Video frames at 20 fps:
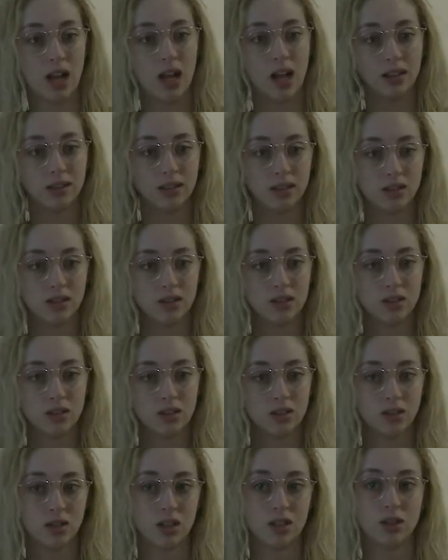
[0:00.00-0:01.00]
altas,
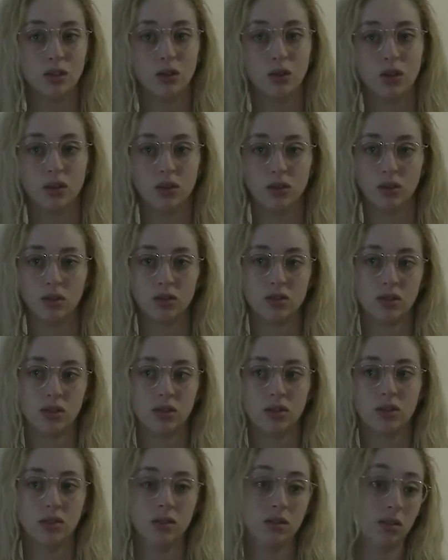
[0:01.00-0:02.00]
seja
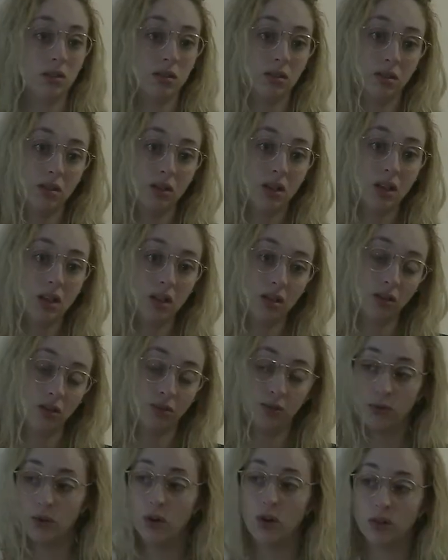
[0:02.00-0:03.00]
louça de, de
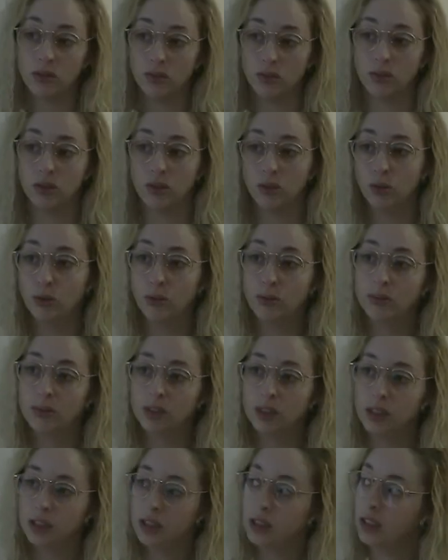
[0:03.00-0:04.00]
forno, de lume,
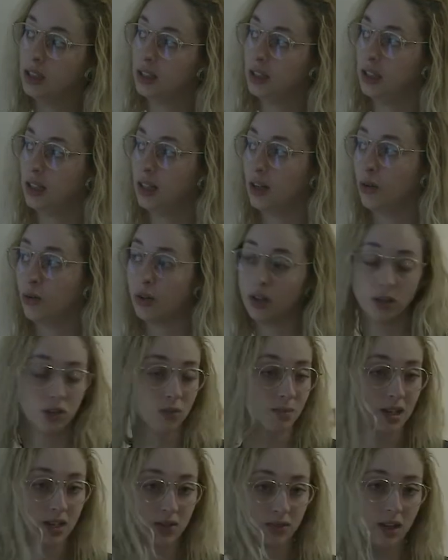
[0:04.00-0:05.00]
é o que
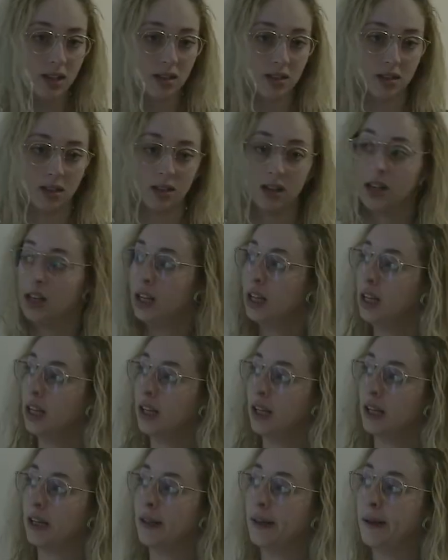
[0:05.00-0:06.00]
eles mais fazem.
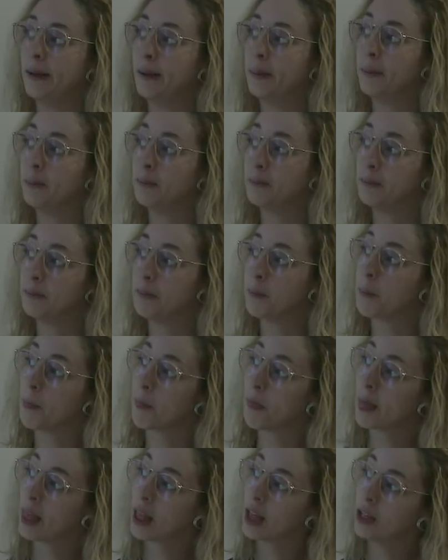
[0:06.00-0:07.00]
Um,
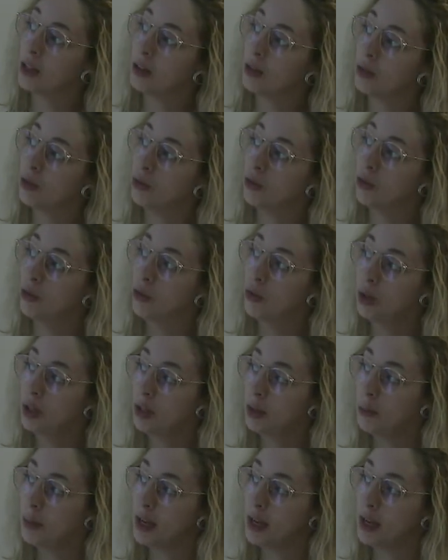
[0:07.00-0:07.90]
o eh,